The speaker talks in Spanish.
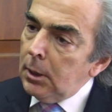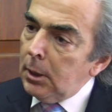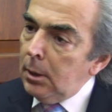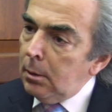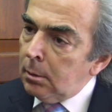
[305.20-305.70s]

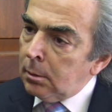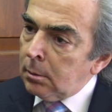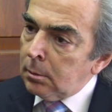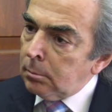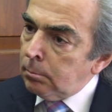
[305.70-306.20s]
Y
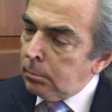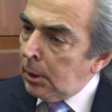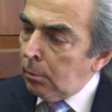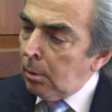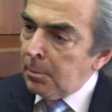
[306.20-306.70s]
eh,
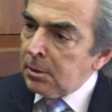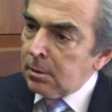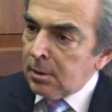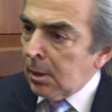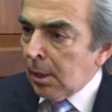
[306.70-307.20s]
quiero nada más
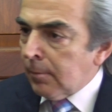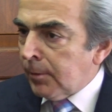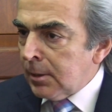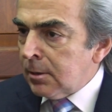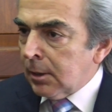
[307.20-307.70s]
hacer la
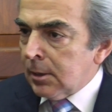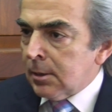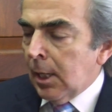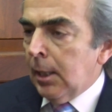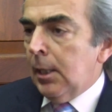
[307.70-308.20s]
referencia
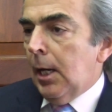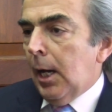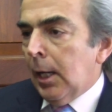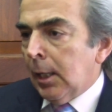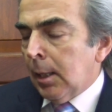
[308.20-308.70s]
quizá
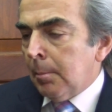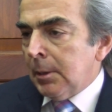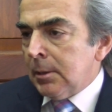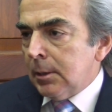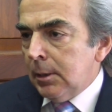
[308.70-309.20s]
a la
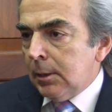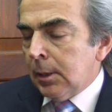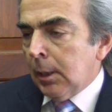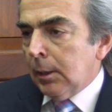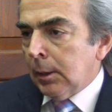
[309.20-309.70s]

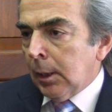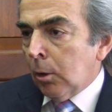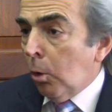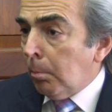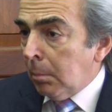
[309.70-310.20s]
mezquita de
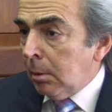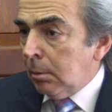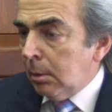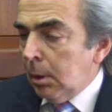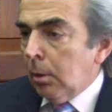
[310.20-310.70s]
Com.
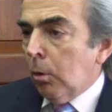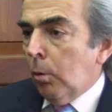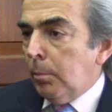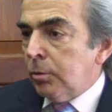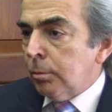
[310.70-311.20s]

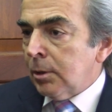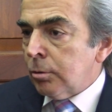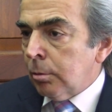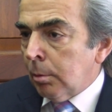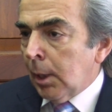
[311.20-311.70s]
Com es una
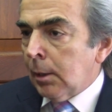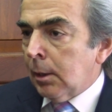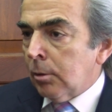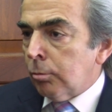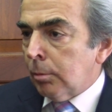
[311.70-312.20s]
ciudad
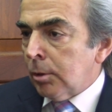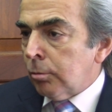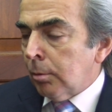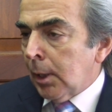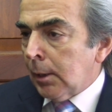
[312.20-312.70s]
que es una
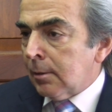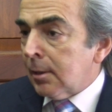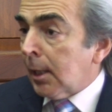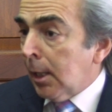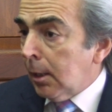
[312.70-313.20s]
ciudad
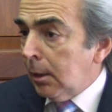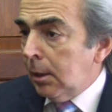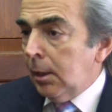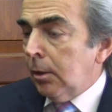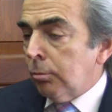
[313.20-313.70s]
sagrada,
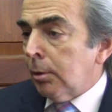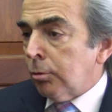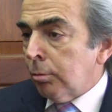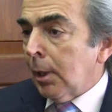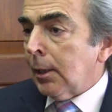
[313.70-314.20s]
es una
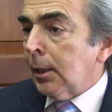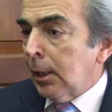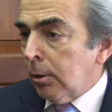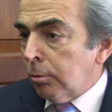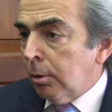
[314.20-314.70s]
ciudad
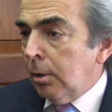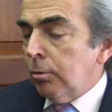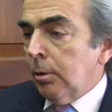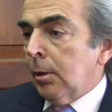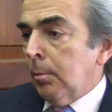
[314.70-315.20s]
que es
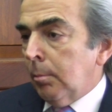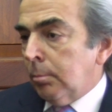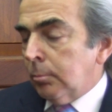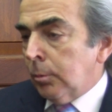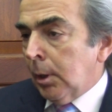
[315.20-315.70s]
eh,
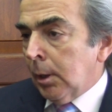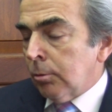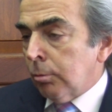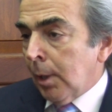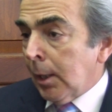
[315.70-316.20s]
una
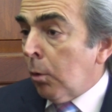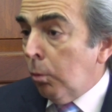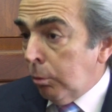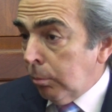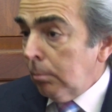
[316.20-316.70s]
ciudad de
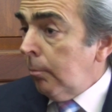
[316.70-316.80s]
culto